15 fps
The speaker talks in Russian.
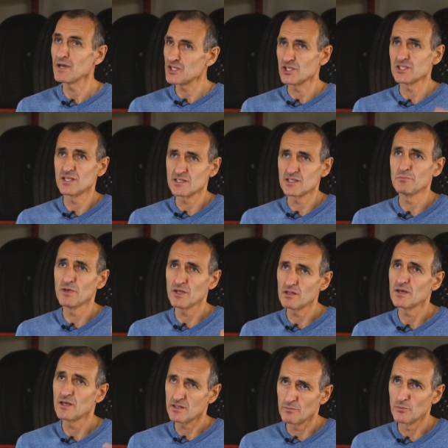5-6
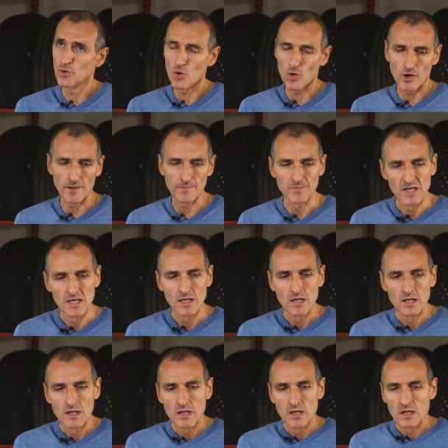дБ – это много.
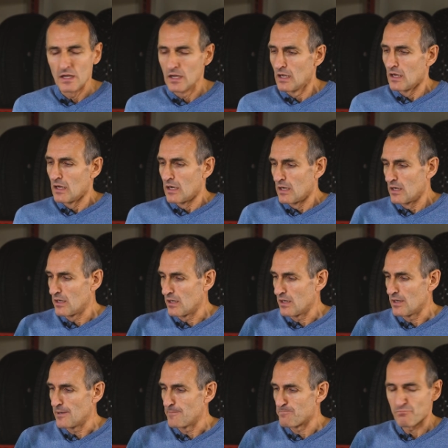
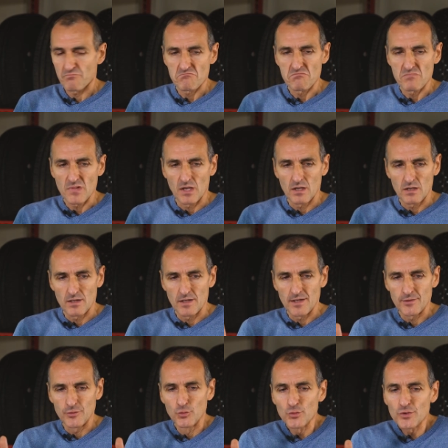Э,
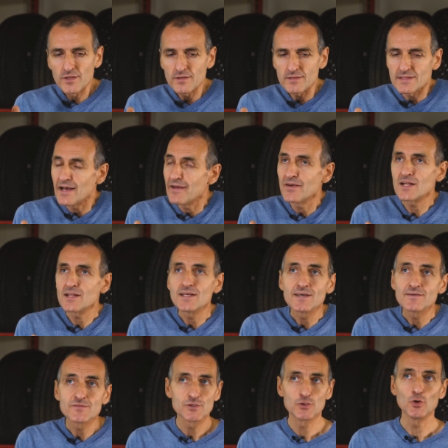ну и,
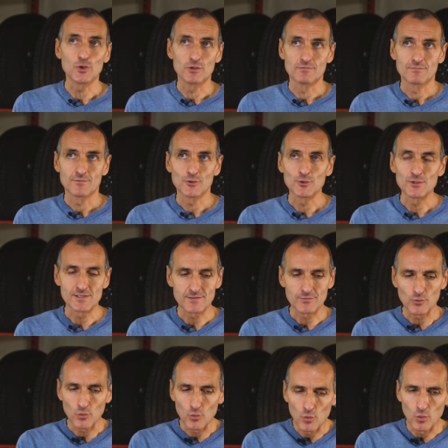наверное, все. То есть
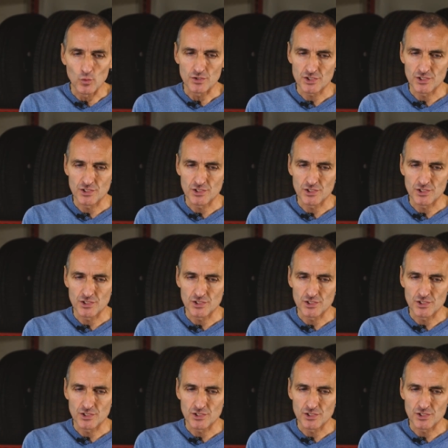у